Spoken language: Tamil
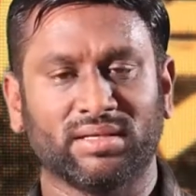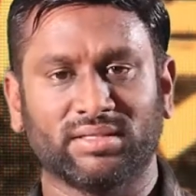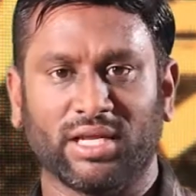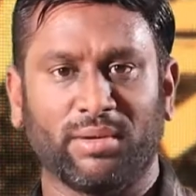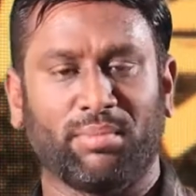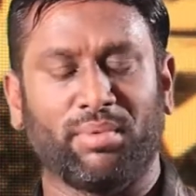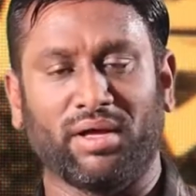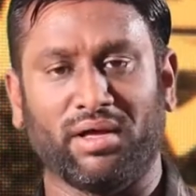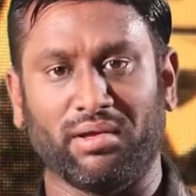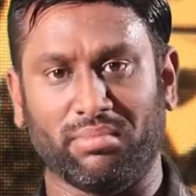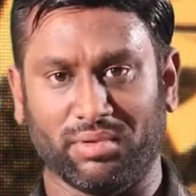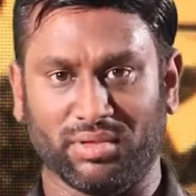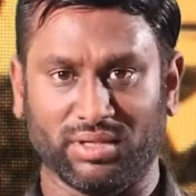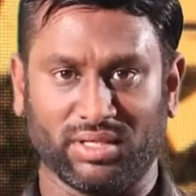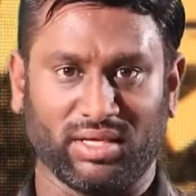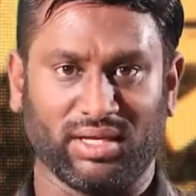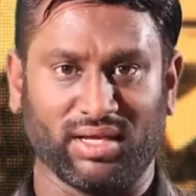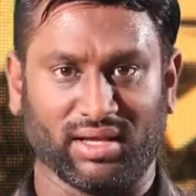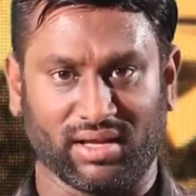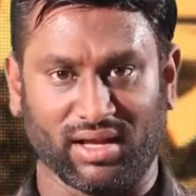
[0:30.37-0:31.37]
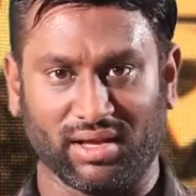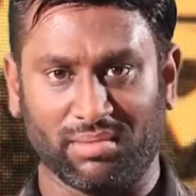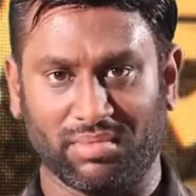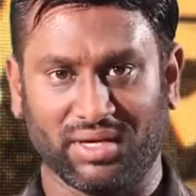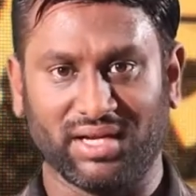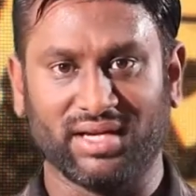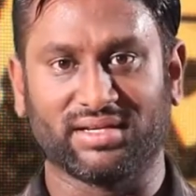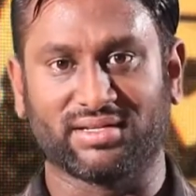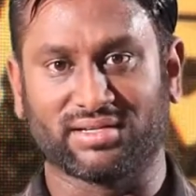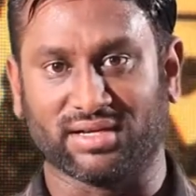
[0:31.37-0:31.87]
சரிப்பா இப்போ இந்த
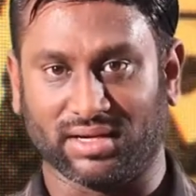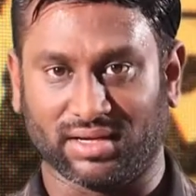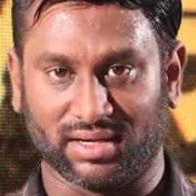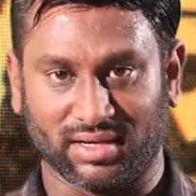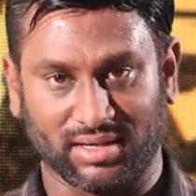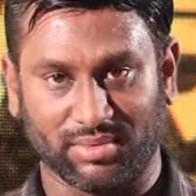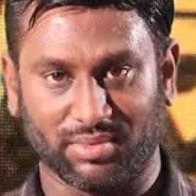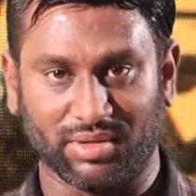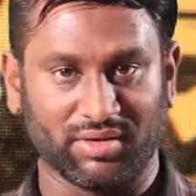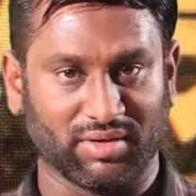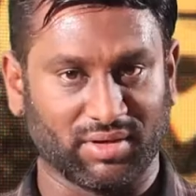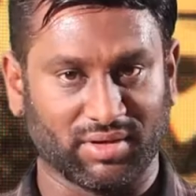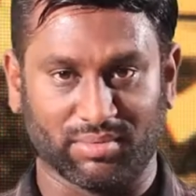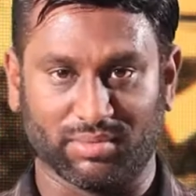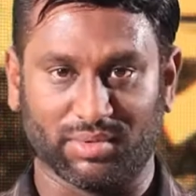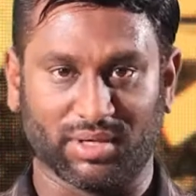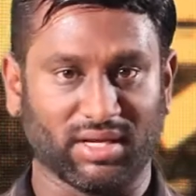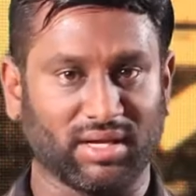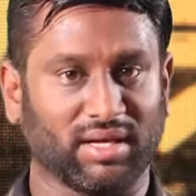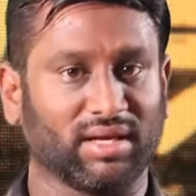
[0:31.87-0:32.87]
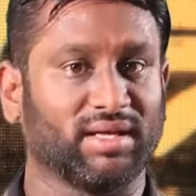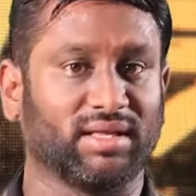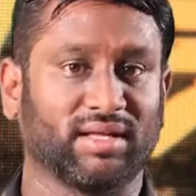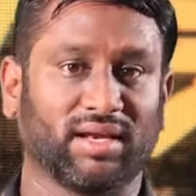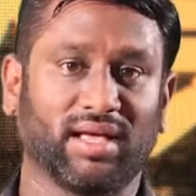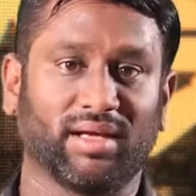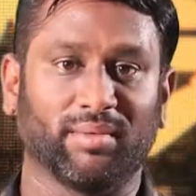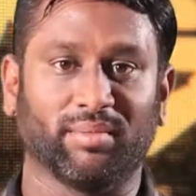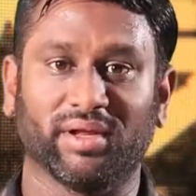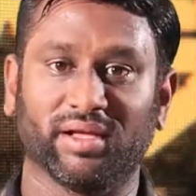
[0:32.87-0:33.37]
காமெடி ட்ராக்லாம் எப்படி வைக்க போகிற
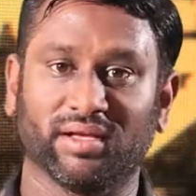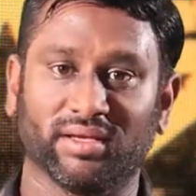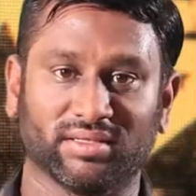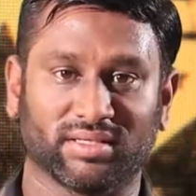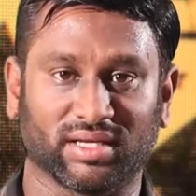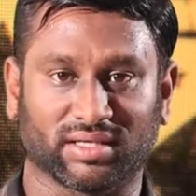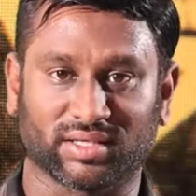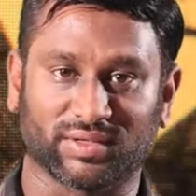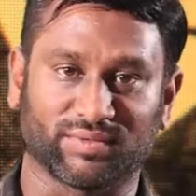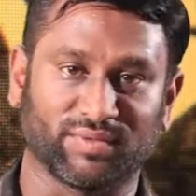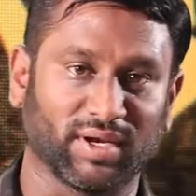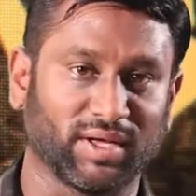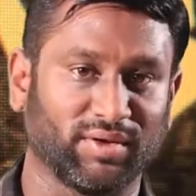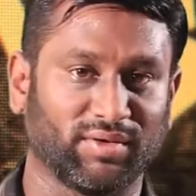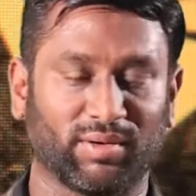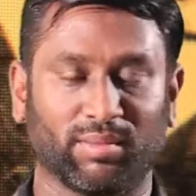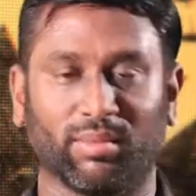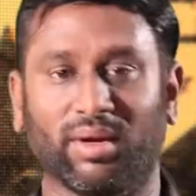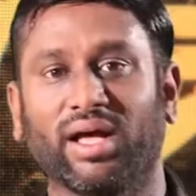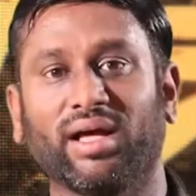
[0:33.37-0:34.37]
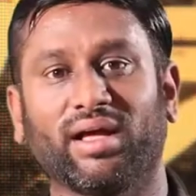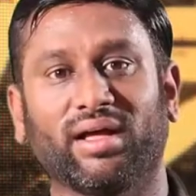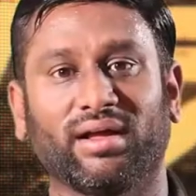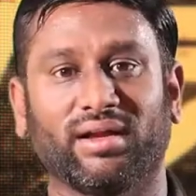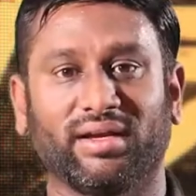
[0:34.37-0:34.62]
அதெல்லாம் எப்படி சக்ஸஸ்ஃபுல்லாக வருமா